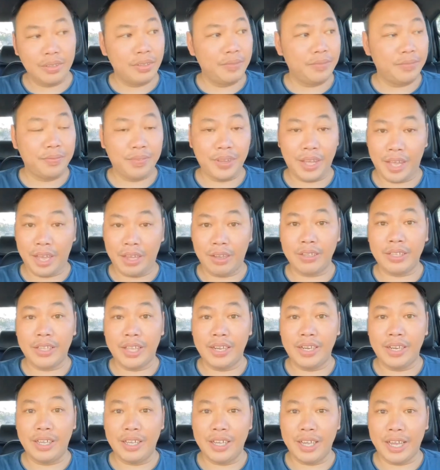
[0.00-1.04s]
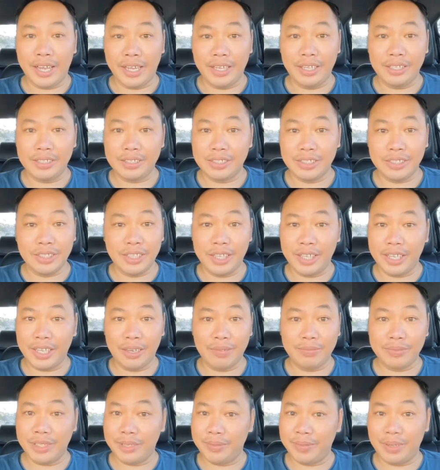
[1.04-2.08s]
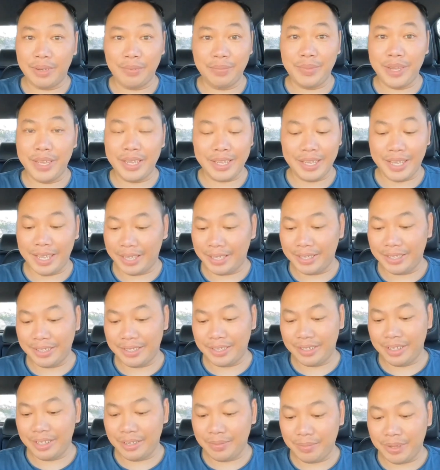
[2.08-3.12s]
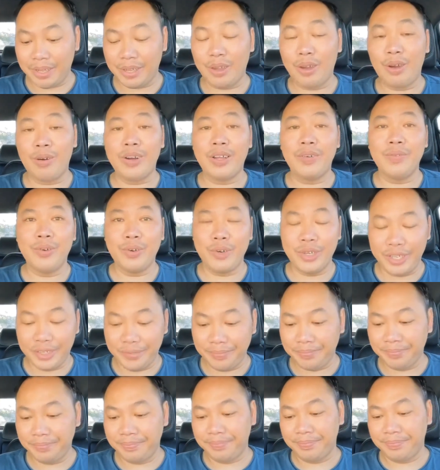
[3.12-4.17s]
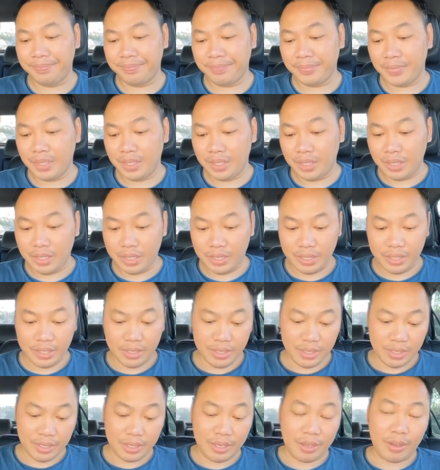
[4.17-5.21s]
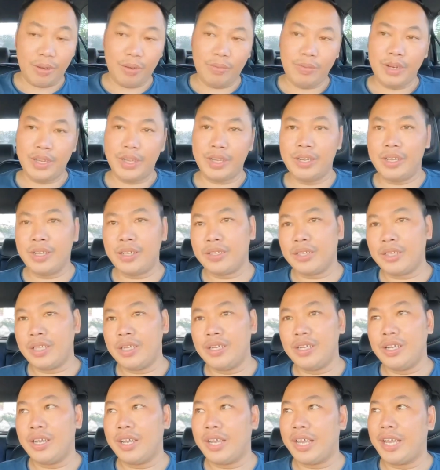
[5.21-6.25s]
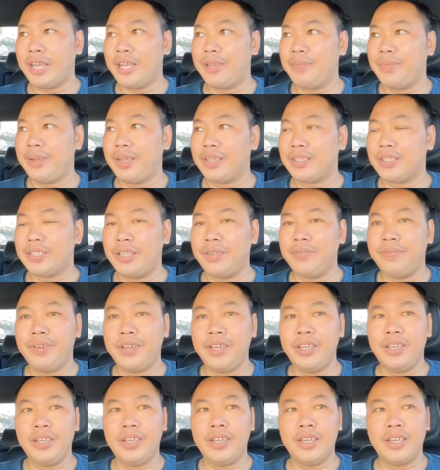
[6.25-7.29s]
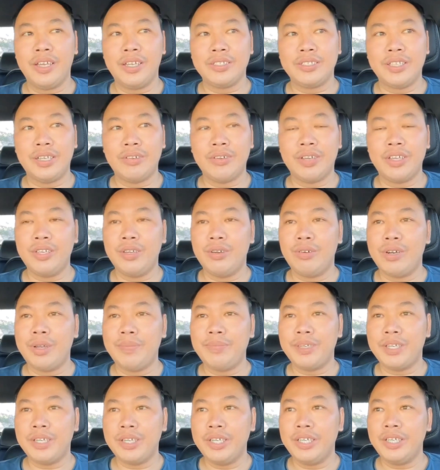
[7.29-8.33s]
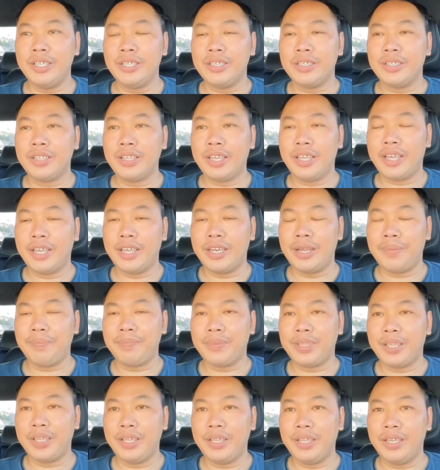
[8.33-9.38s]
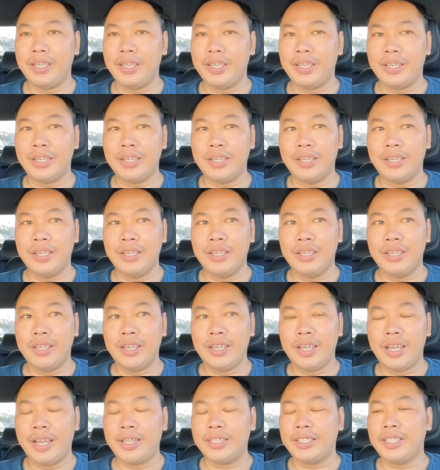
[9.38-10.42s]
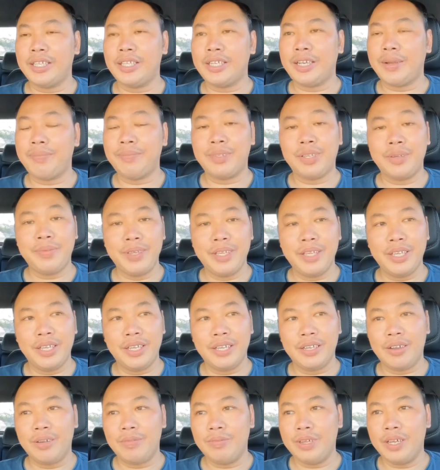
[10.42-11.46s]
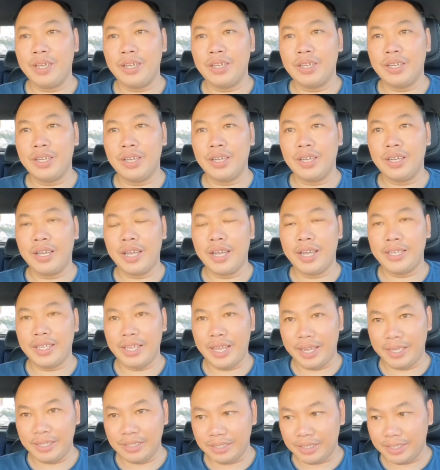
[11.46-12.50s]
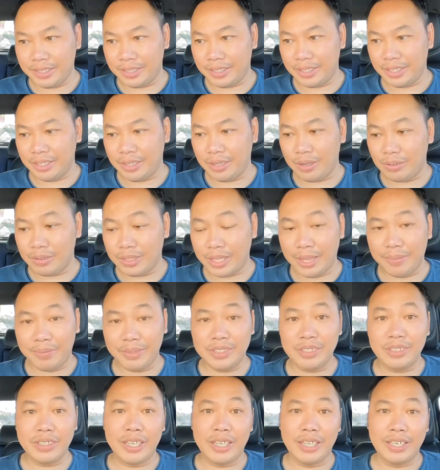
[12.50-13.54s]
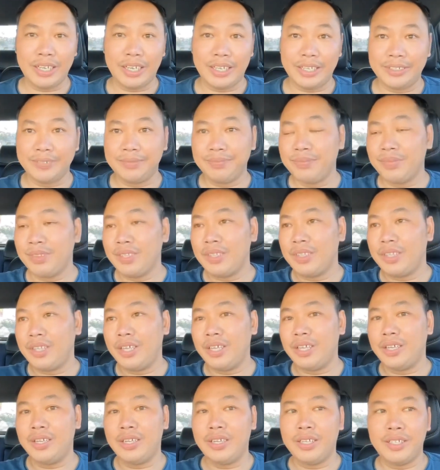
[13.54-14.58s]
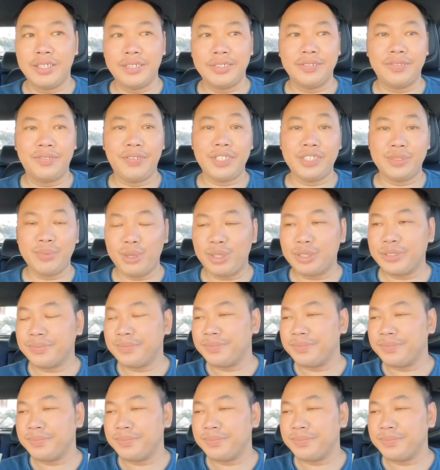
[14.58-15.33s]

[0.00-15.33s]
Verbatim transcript: và có thể lợi hại hơn xưa hay không thì mà không biết nha nhưng mà cổ đã vui cũng ờ, từ ngày mà thị phi ờ, sau cái vụ đám cưới ngày năm tây ờ, hai tây tháng 5 tới bây giờ cũng hơn gần 2 tháng rồi thì cô ta mới xuất hiện lại trên Facebook